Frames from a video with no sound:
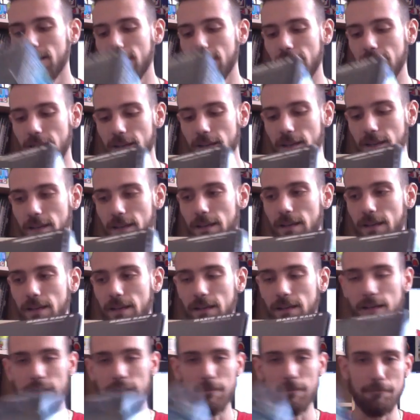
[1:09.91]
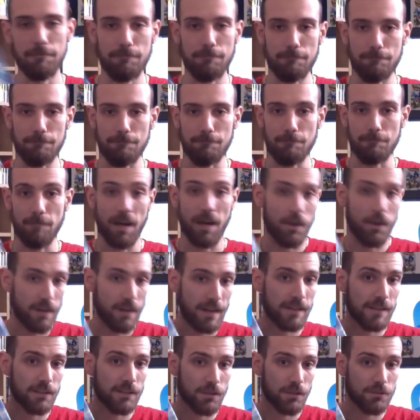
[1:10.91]
e Mario
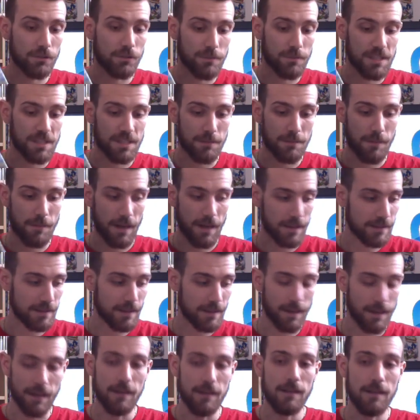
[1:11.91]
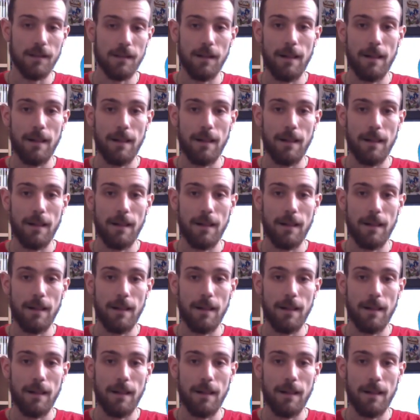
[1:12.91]
Kart 8 mi è sembrata